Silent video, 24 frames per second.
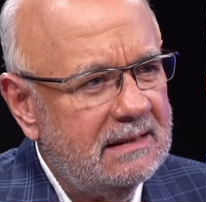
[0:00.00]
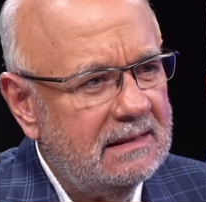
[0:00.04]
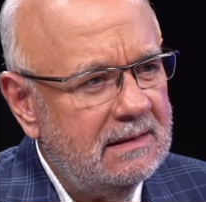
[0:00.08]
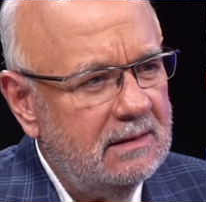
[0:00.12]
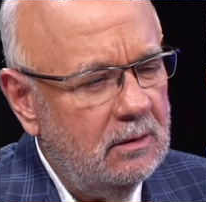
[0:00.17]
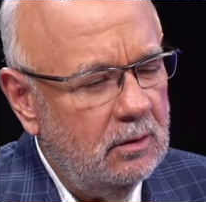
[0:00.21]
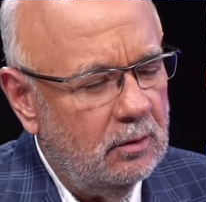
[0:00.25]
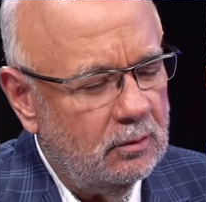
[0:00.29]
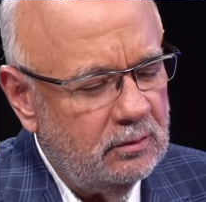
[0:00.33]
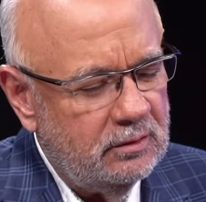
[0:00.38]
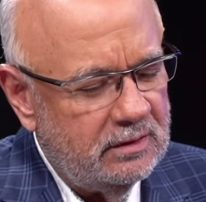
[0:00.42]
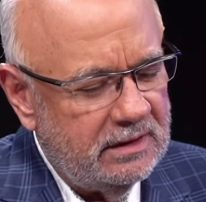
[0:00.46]

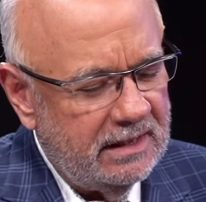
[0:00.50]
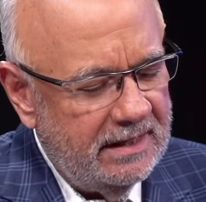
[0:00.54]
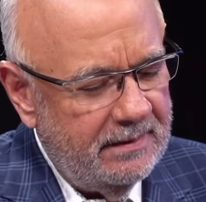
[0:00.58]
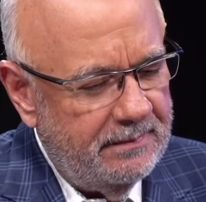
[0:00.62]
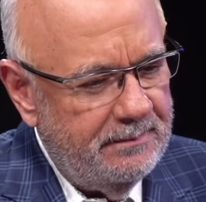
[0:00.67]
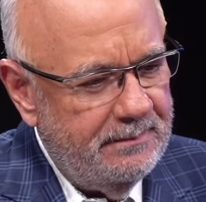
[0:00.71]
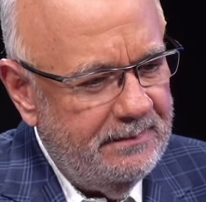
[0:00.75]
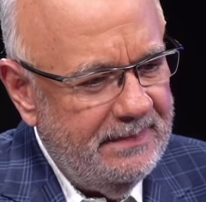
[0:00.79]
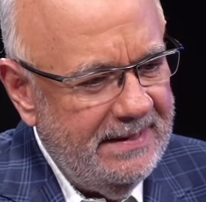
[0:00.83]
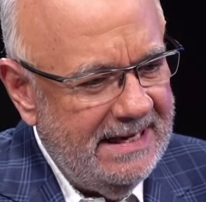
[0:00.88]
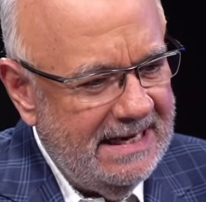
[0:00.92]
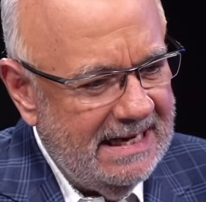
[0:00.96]
los tres
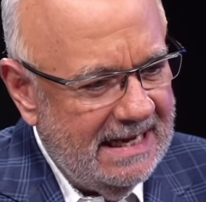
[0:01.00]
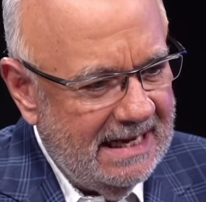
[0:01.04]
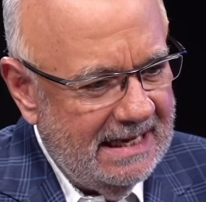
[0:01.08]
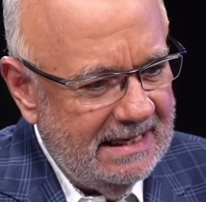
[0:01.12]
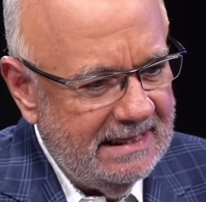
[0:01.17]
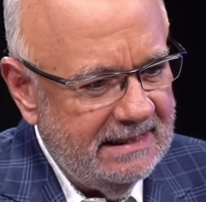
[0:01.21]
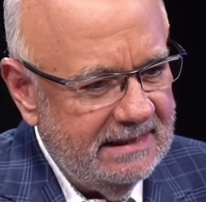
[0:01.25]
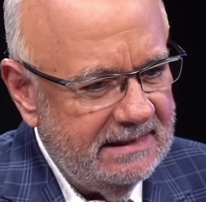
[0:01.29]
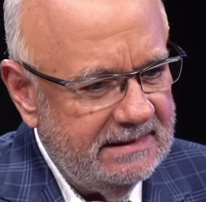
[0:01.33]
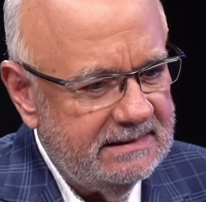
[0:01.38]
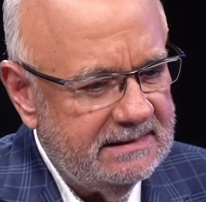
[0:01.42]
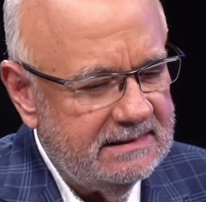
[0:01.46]

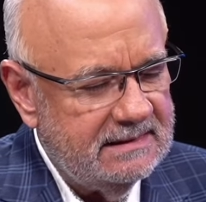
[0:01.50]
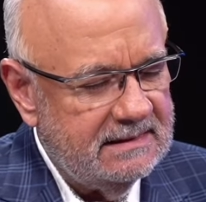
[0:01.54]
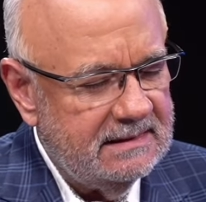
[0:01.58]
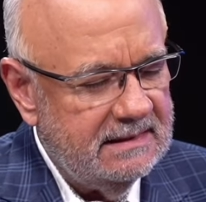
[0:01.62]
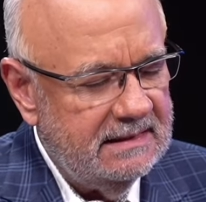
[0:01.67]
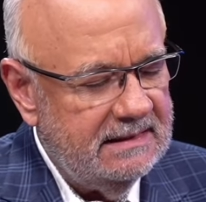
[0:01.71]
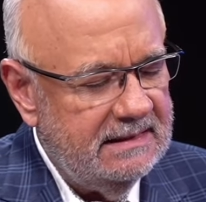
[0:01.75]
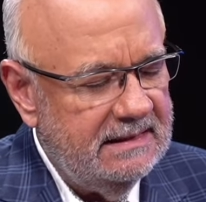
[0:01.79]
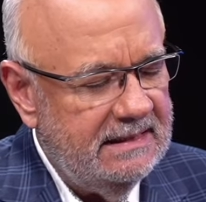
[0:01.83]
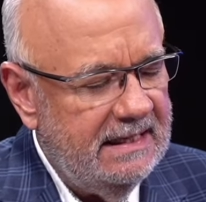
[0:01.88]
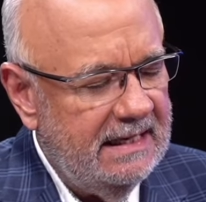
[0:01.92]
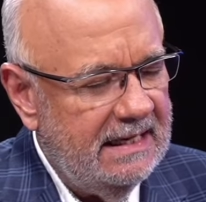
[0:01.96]
pilares
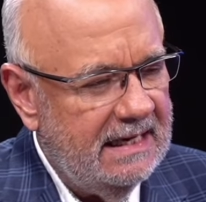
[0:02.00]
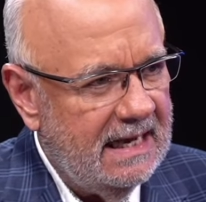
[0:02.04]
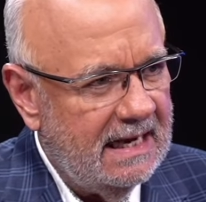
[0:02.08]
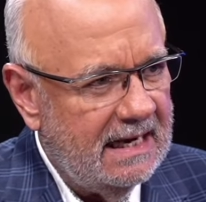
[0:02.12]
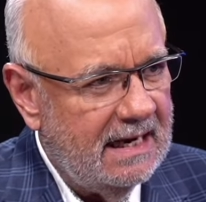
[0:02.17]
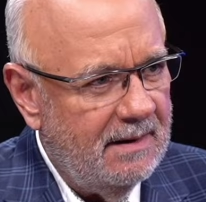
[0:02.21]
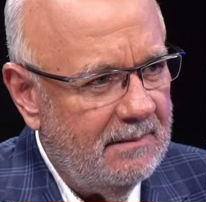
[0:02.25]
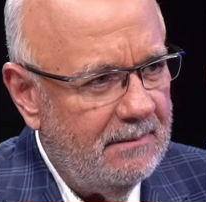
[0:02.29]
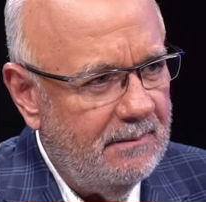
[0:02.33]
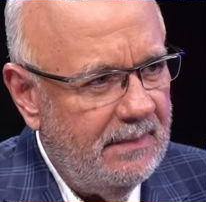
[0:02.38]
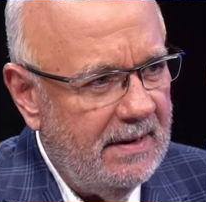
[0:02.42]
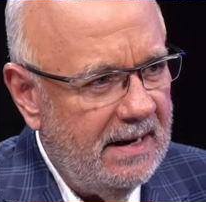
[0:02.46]
de la
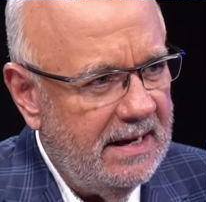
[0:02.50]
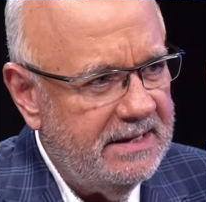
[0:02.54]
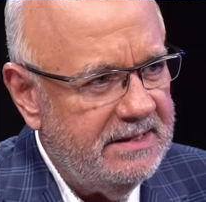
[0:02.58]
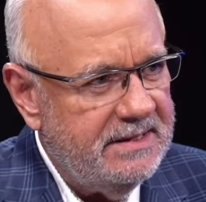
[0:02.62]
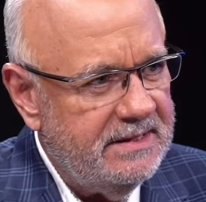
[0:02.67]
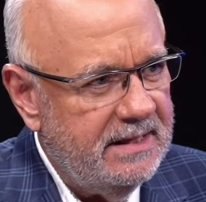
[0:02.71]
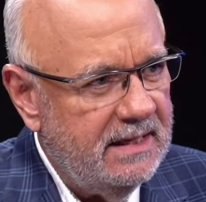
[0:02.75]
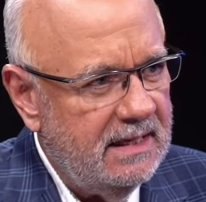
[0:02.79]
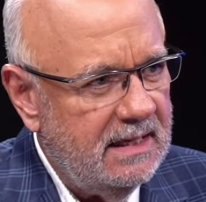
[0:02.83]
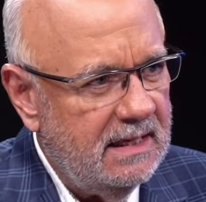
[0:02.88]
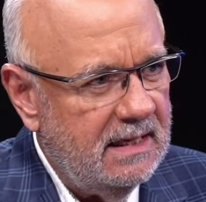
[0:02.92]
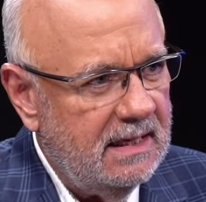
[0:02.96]

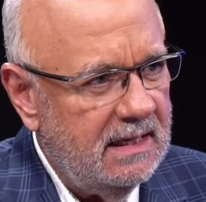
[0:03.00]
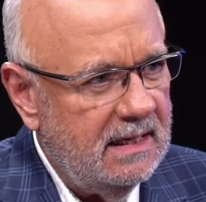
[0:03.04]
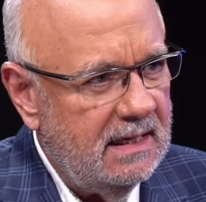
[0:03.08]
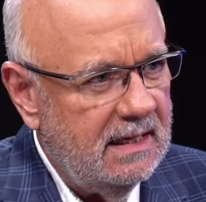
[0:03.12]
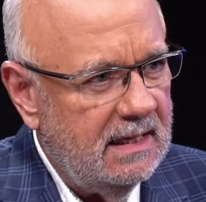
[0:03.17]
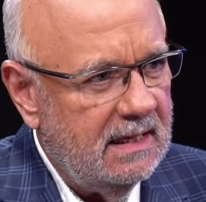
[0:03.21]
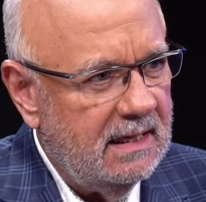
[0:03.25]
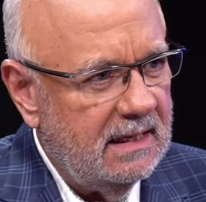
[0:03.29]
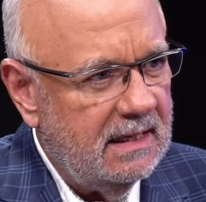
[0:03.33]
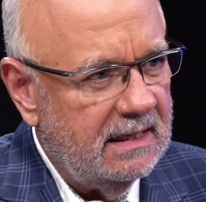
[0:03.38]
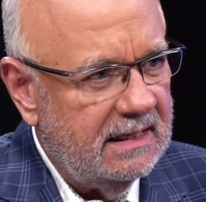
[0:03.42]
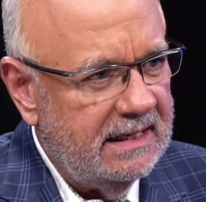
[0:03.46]

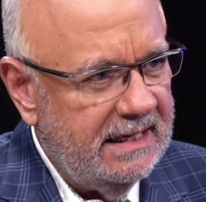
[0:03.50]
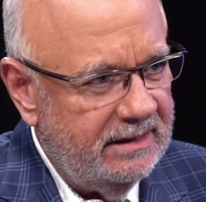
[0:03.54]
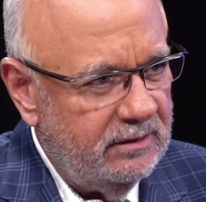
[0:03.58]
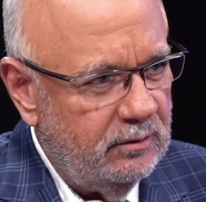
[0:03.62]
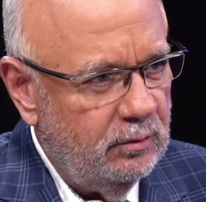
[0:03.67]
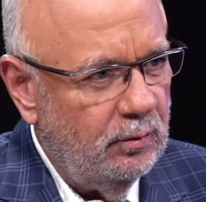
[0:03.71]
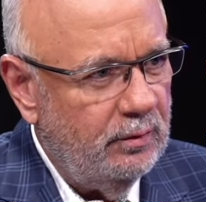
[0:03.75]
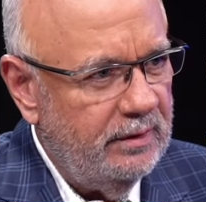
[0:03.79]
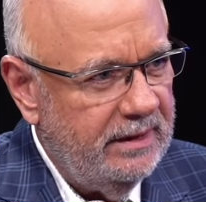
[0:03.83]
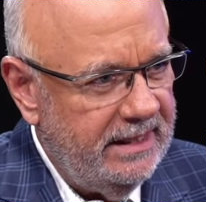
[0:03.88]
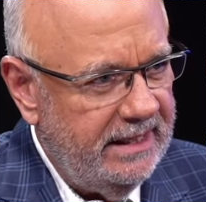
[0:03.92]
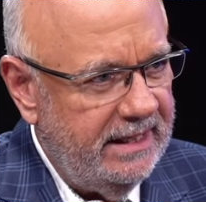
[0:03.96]
campaña que
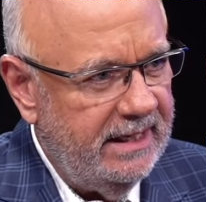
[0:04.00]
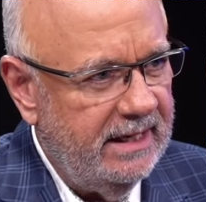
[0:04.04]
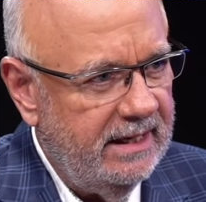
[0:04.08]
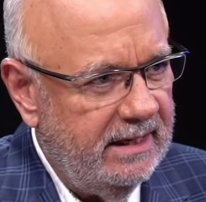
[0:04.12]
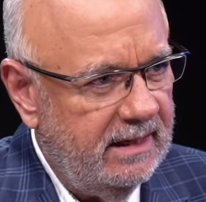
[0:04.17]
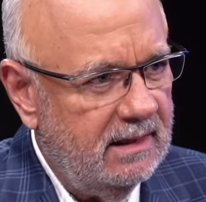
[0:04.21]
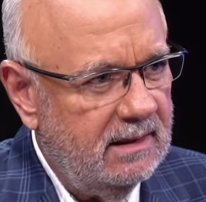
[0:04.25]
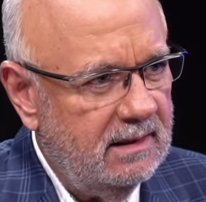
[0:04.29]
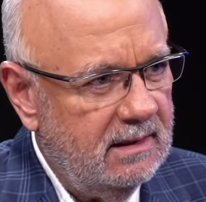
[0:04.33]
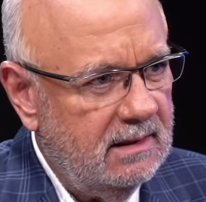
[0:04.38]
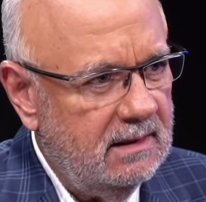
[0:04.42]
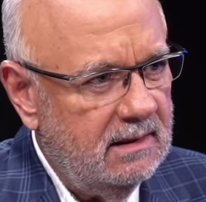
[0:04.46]
tú
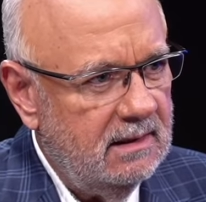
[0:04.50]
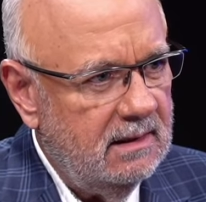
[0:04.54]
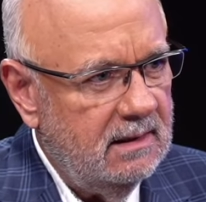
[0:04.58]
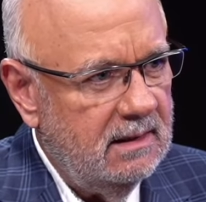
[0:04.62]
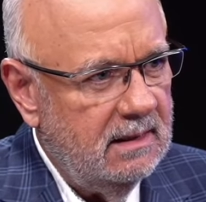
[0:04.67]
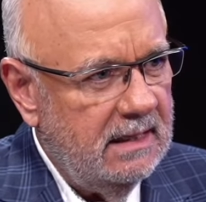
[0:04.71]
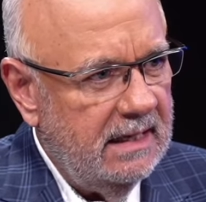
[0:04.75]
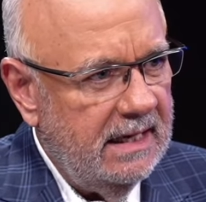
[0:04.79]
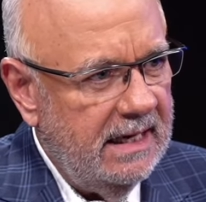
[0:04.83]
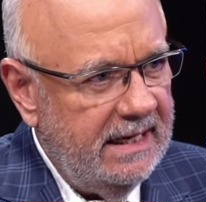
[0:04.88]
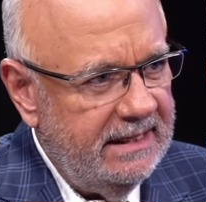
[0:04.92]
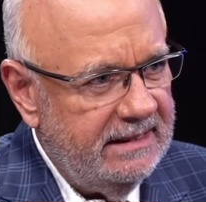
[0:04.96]
diriges
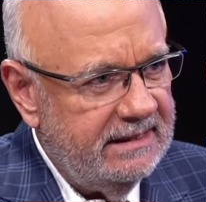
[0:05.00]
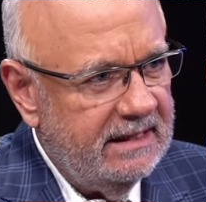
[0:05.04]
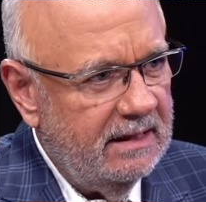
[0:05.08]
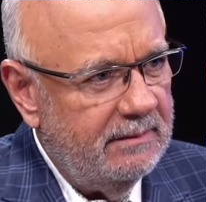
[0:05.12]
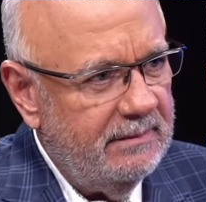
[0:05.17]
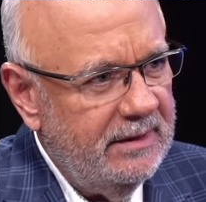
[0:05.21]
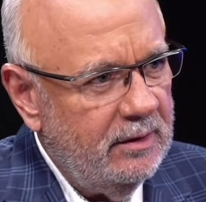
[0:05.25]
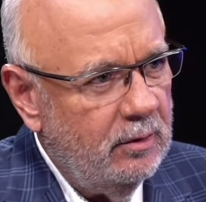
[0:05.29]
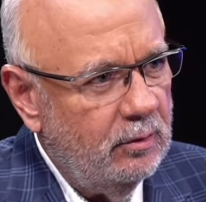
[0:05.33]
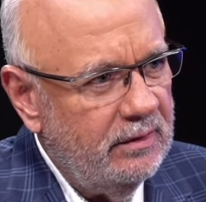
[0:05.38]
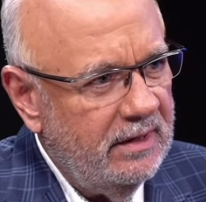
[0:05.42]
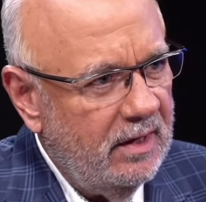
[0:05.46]
en
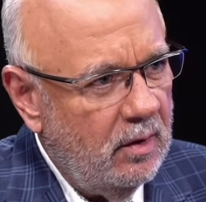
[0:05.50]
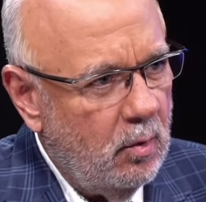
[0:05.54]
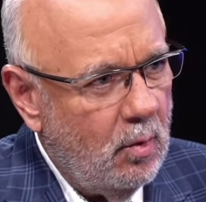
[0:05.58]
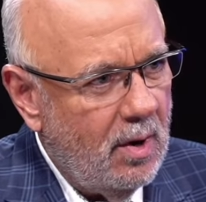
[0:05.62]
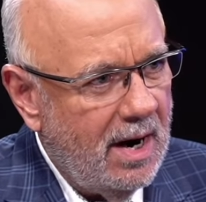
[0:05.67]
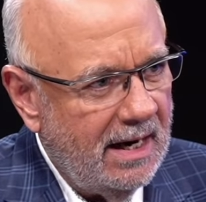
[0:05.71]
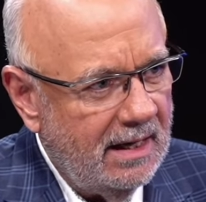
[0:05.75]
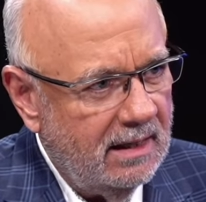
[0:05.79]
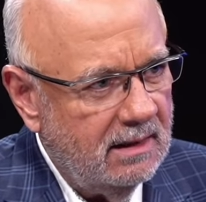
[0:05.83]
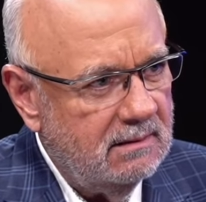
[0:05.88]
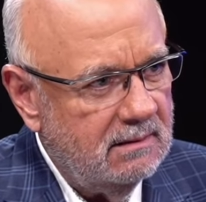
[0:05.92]
términos de Juan?